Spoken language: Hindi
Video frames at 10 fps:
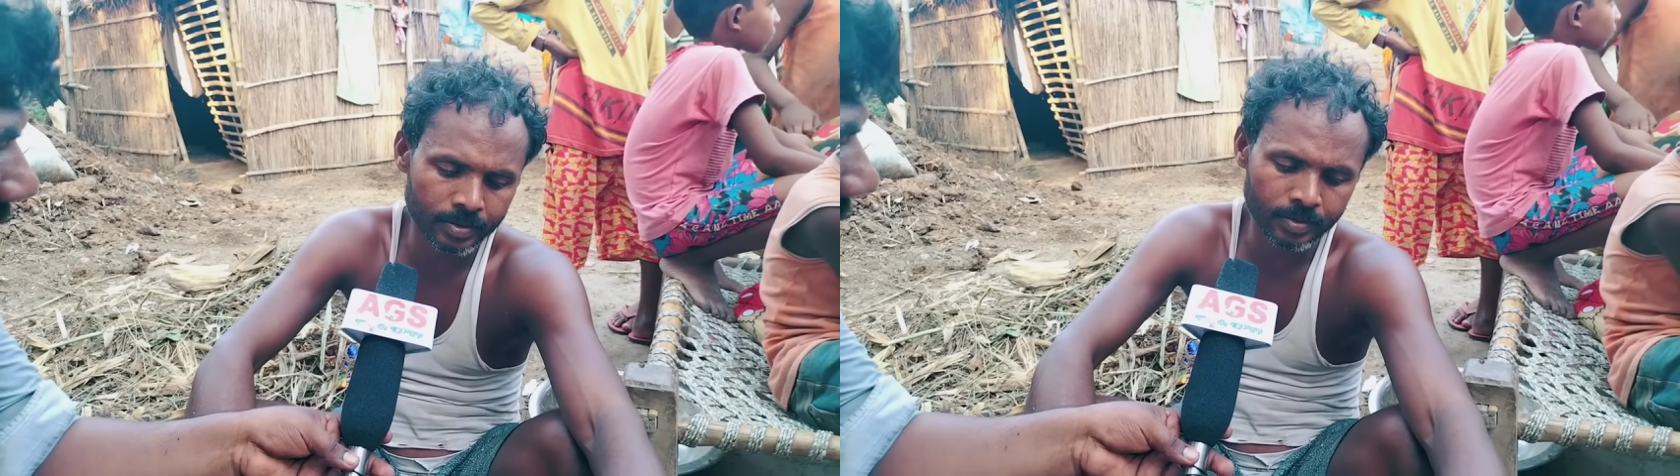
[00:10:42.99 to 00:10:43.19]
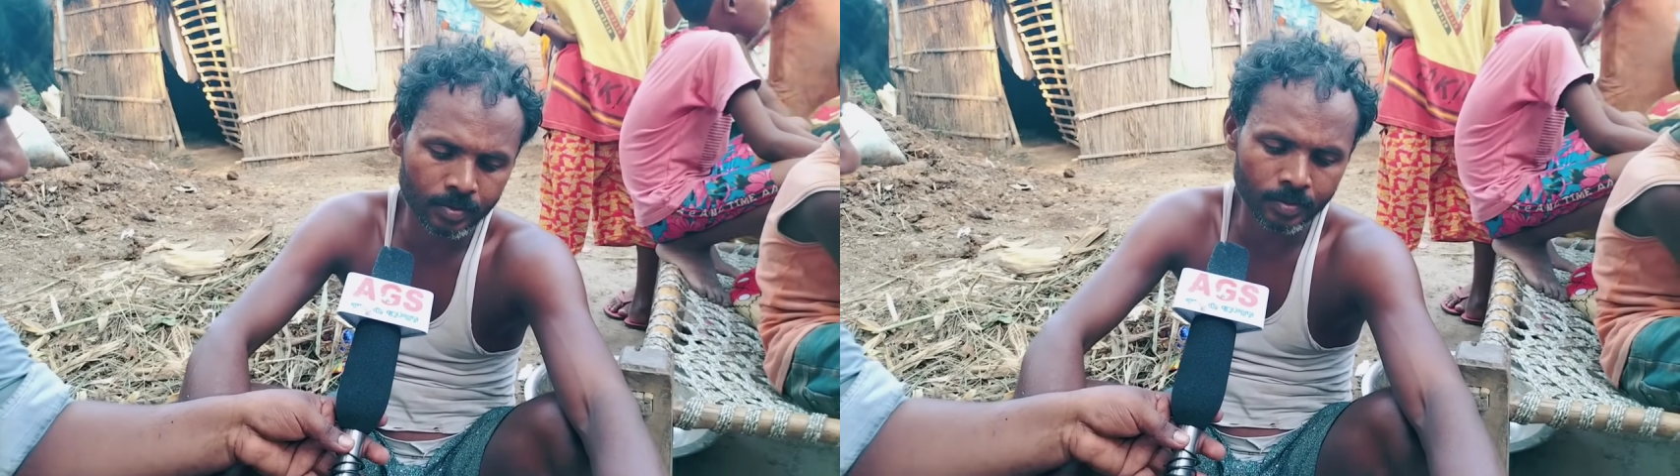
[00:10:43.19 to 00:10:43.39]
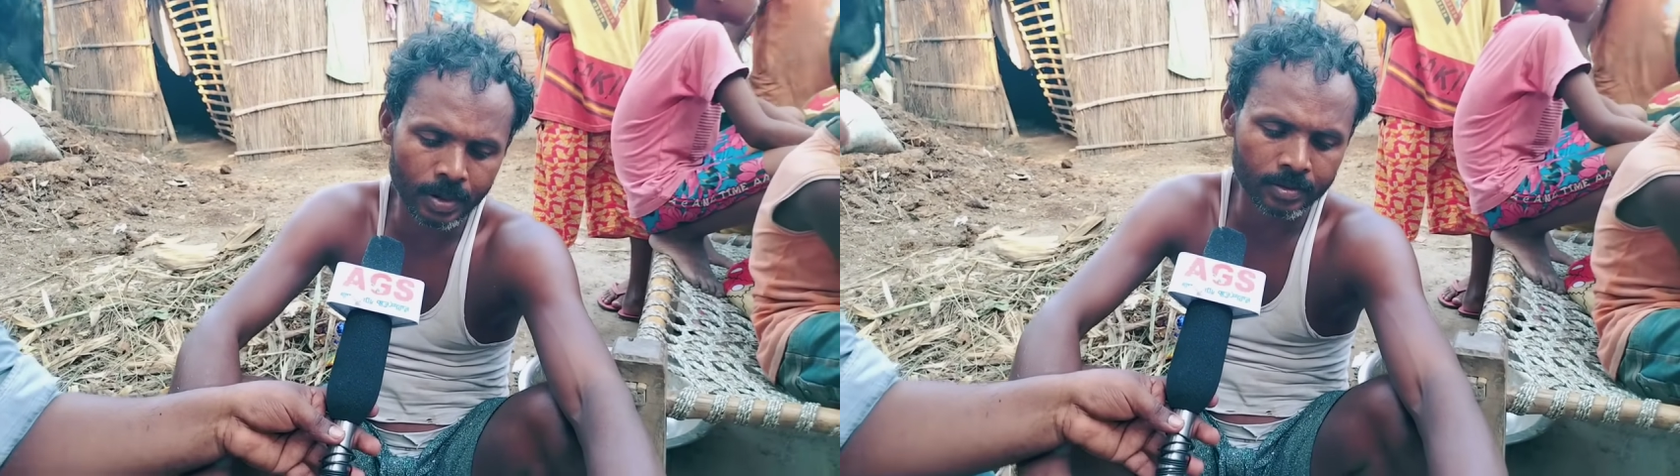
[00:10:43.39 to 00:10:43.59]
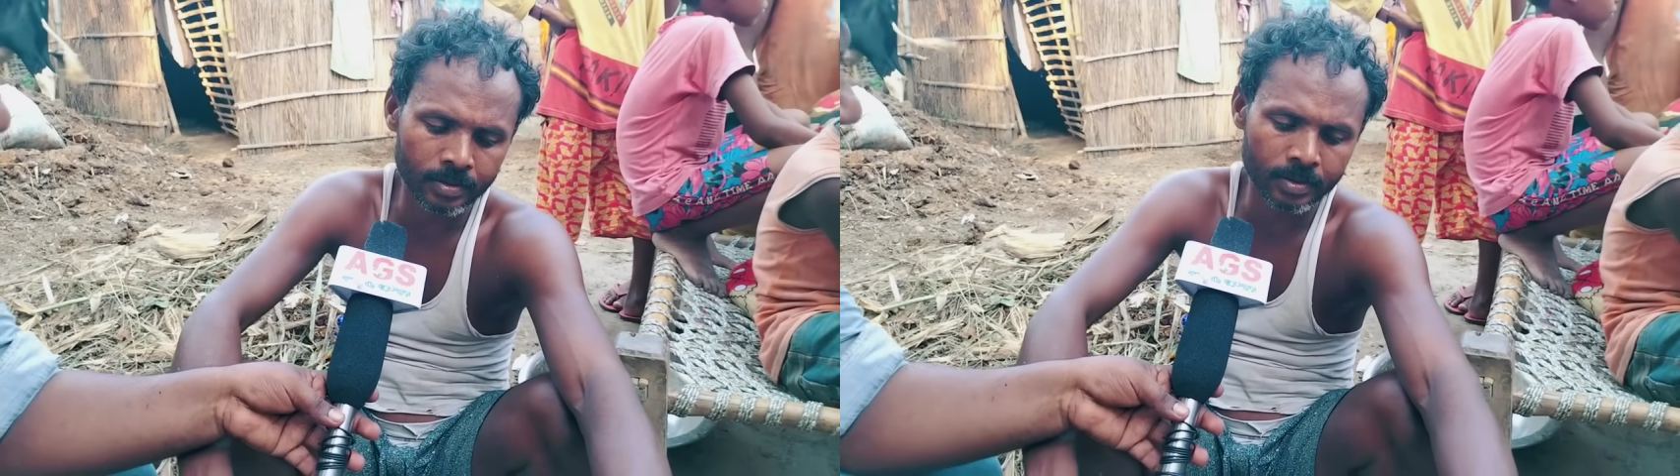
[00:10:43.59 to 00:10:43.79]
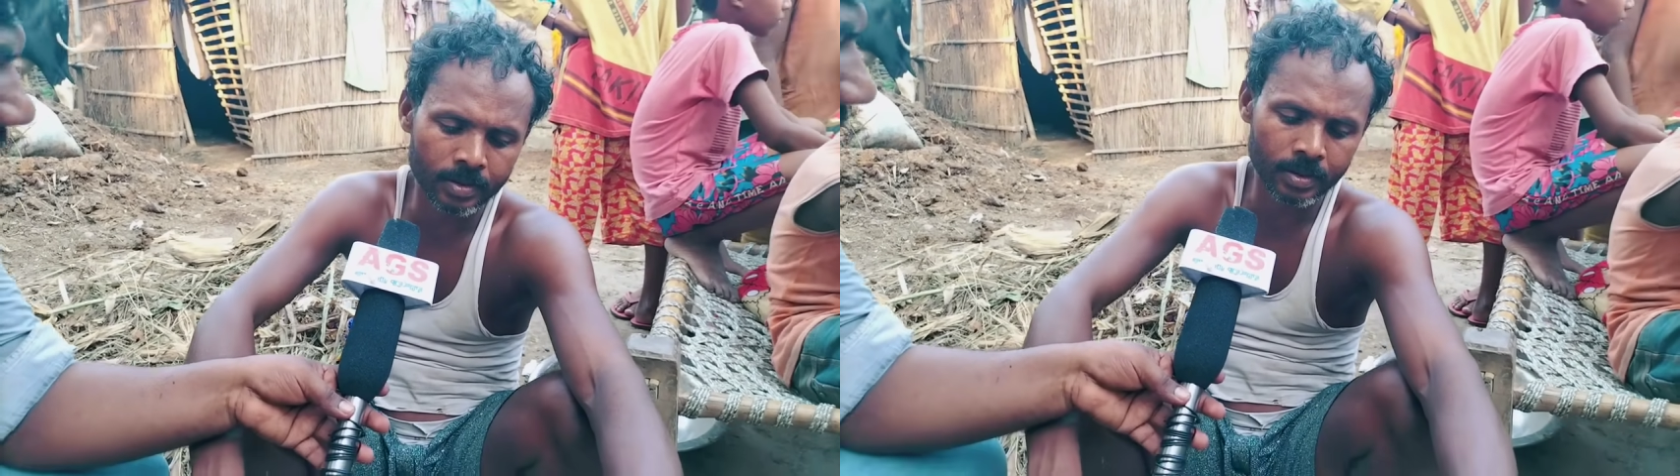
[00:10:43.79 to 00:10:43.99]
से कोनो बात
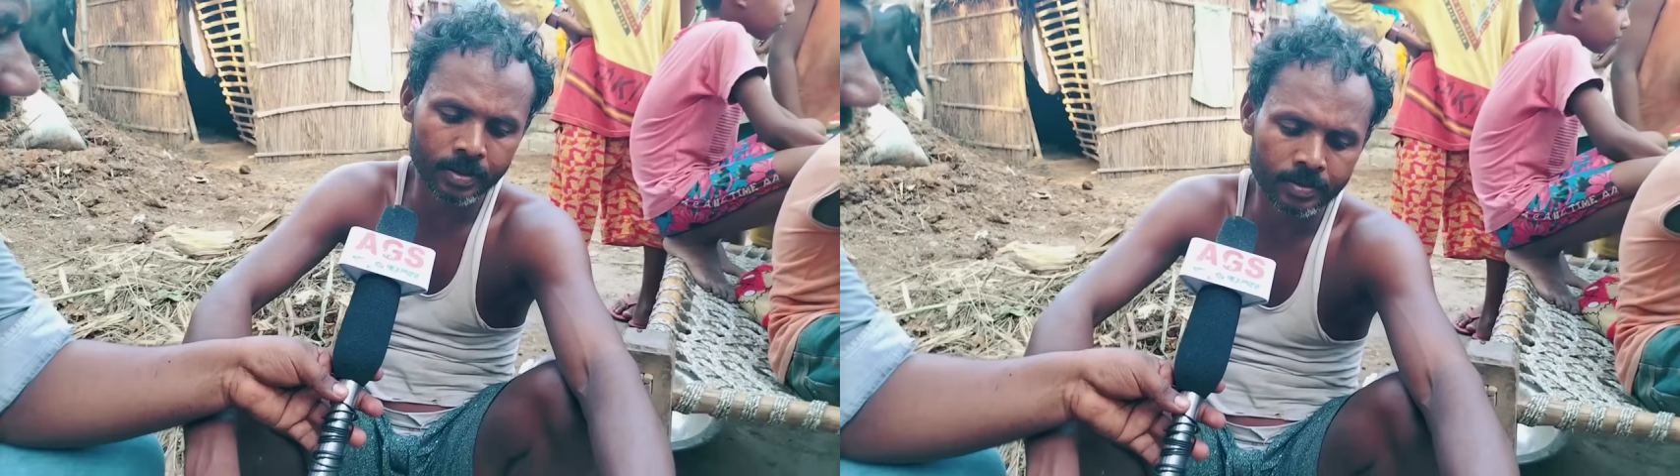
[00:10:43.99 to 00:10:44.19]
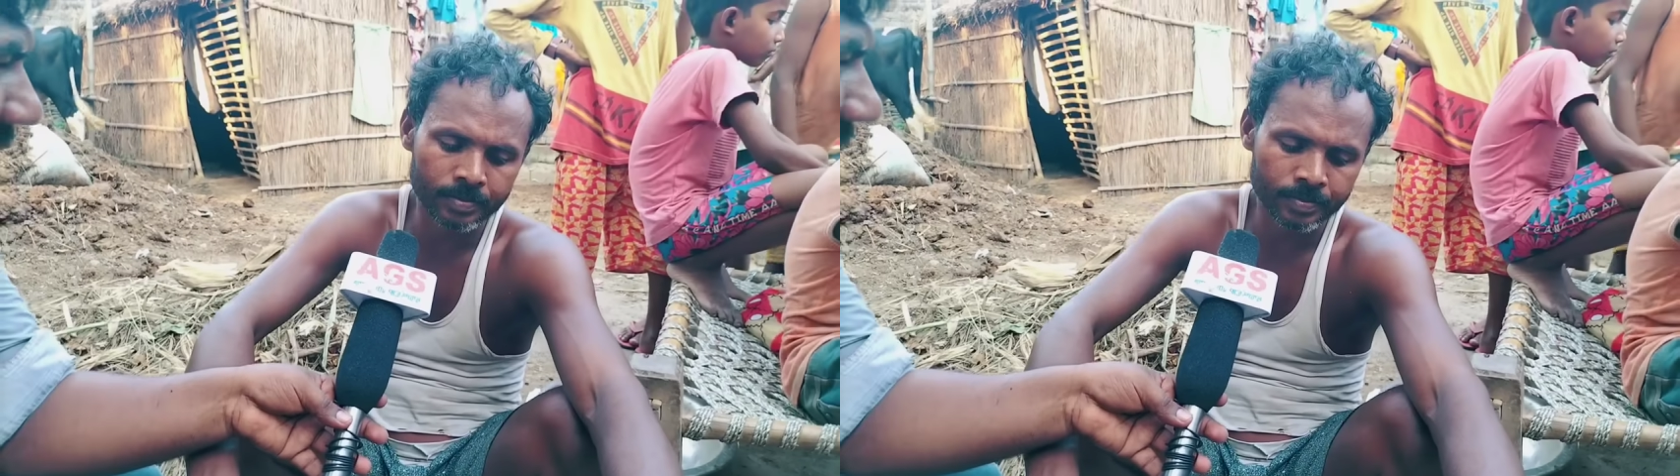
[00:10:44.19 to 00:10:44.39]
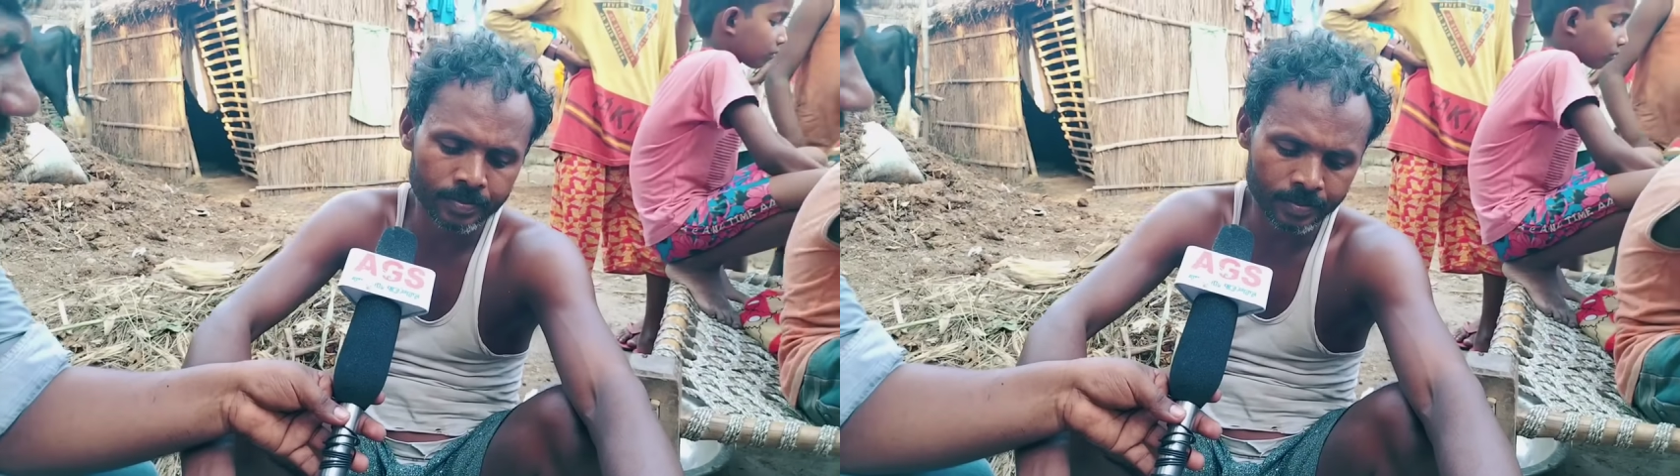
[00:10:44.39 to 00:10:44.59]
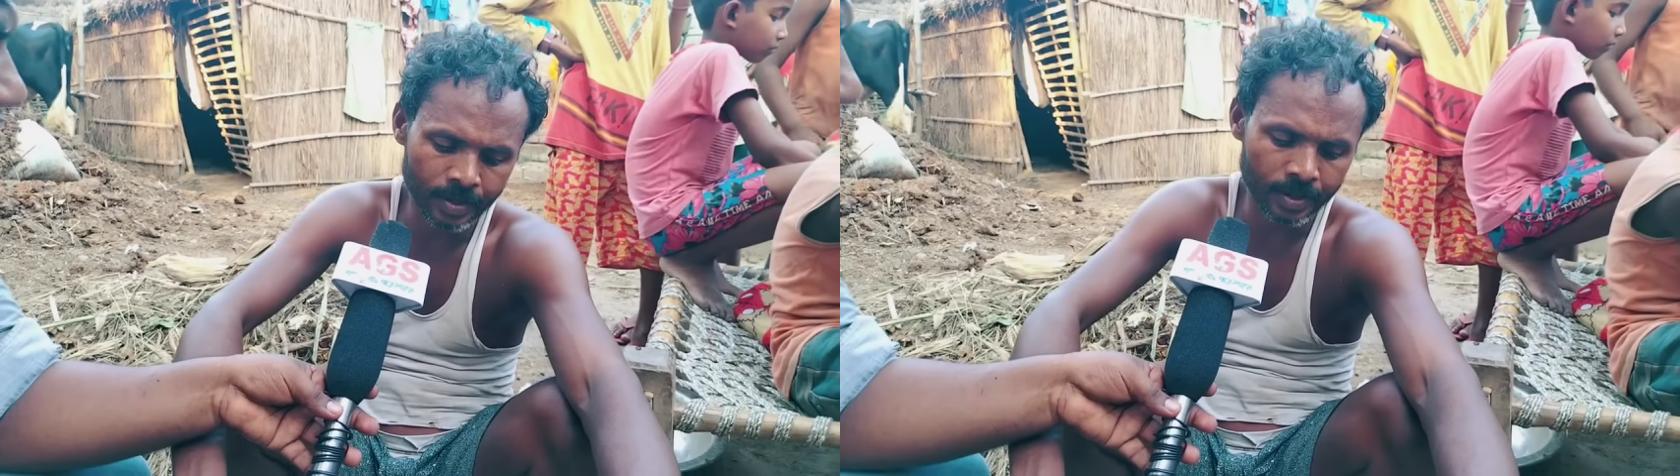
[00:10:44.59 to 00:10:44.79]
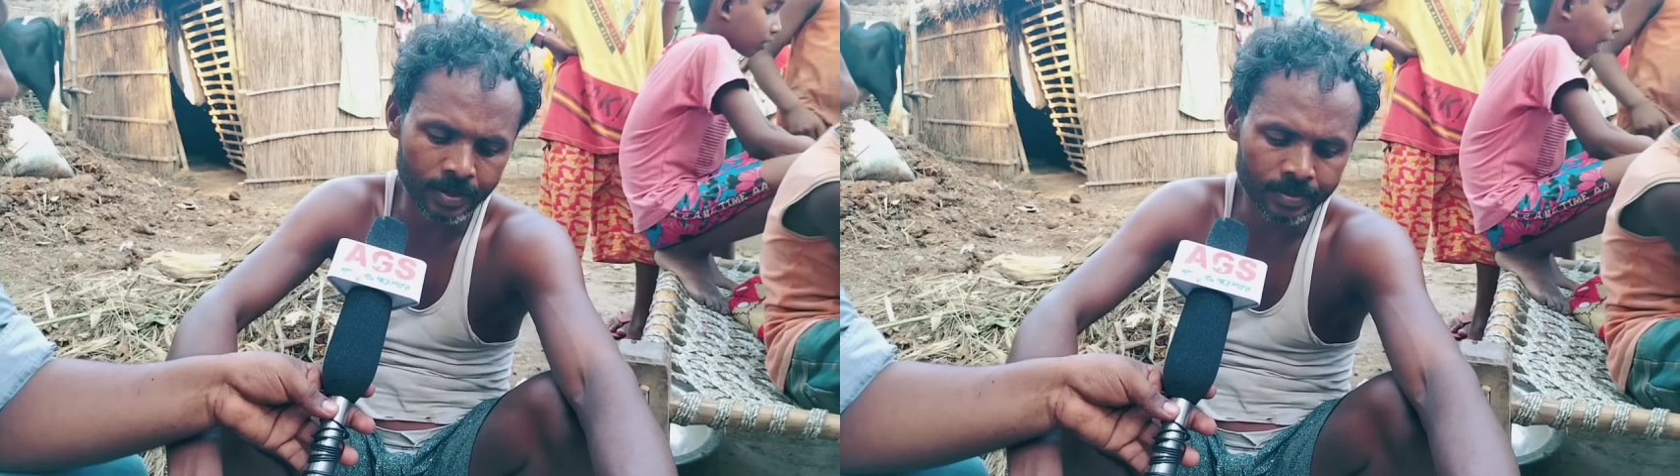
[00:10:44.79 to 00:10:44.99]
नहीं के ना